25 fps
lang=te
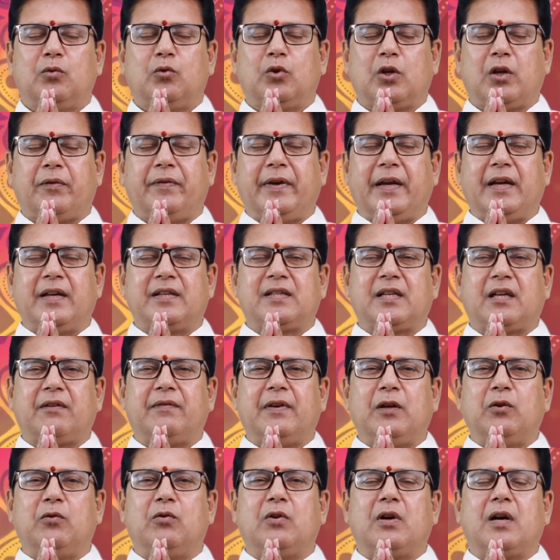గురవే
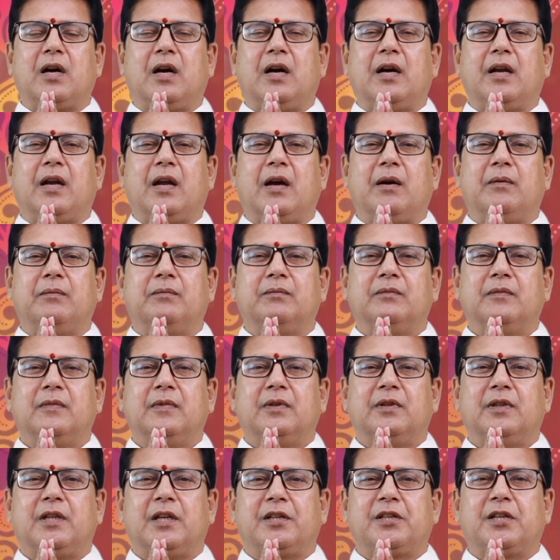సర్వలోకానాం
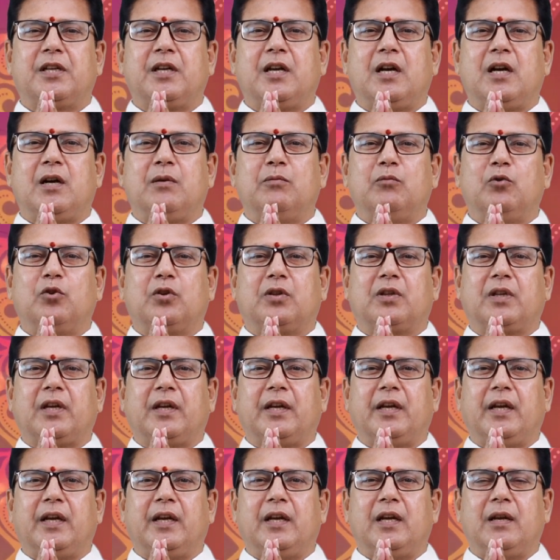
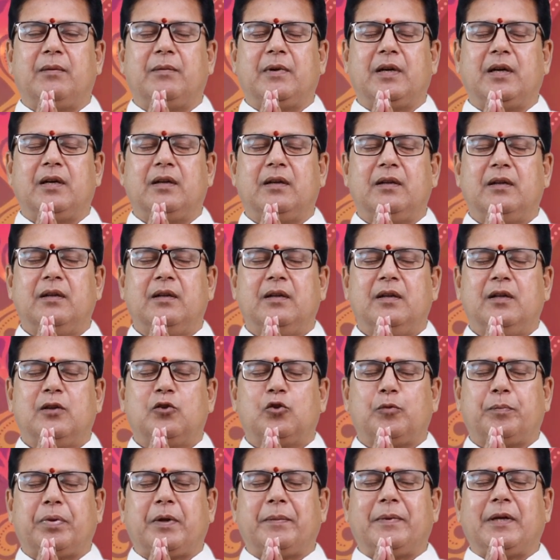దక్షిణామూర్తయే నమ
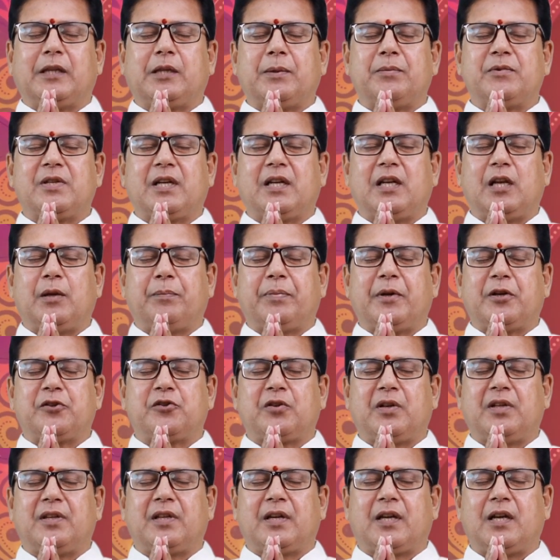సుప్రభాతం ఛానల్
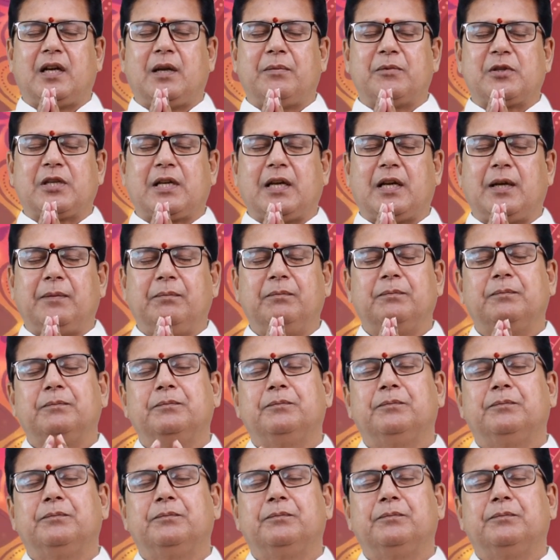ప్రేక్షకులందరికీ నమస్కారం